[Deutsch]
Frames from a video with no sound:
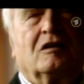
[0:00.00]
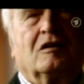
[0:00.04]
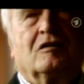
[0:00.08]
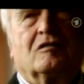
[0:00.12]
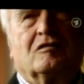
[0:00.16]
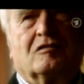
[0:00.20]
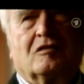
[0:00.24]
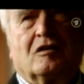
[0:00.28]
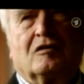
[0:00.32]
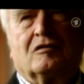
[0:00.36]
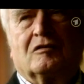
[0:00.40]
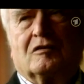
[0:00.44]

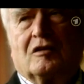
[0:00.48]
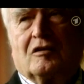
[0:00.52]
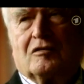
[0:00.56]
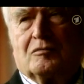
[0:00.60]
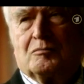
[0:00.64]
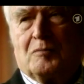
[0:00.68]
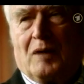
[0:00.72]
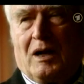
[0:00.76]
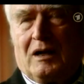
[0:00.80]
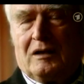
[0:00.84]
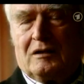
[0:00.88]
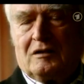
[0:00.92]
das, das, das
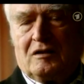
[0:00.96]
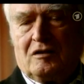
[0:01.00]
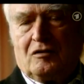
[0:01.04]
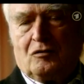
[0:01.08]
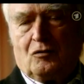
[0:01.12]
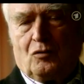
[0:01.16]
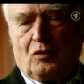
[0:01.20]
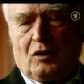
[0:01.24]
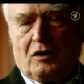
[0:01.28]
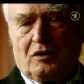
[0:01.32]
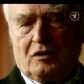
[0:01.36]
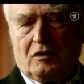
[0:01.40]
machen die
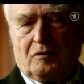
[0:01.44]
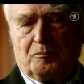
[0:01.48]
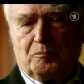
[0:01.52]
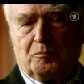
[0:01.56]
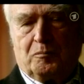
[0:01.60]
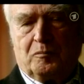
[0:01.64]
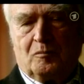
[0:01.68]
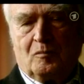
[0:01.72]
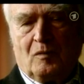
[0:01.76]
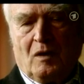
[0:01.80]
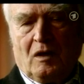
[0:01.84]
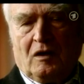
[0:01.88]
zu einer
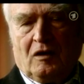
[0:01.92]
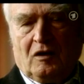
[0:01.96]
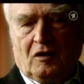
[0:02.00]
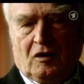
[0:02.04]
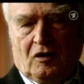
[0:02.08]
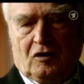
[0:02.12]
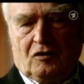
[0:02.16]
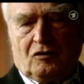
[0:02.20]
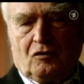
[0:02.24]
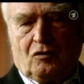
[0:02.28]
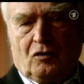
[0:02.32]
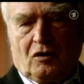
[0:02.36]

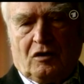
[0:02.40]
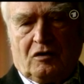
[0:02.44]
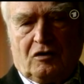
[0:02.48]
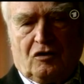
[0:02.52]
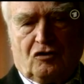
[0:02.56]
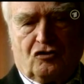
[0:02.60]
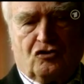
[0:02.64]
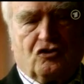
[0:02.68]
zu einer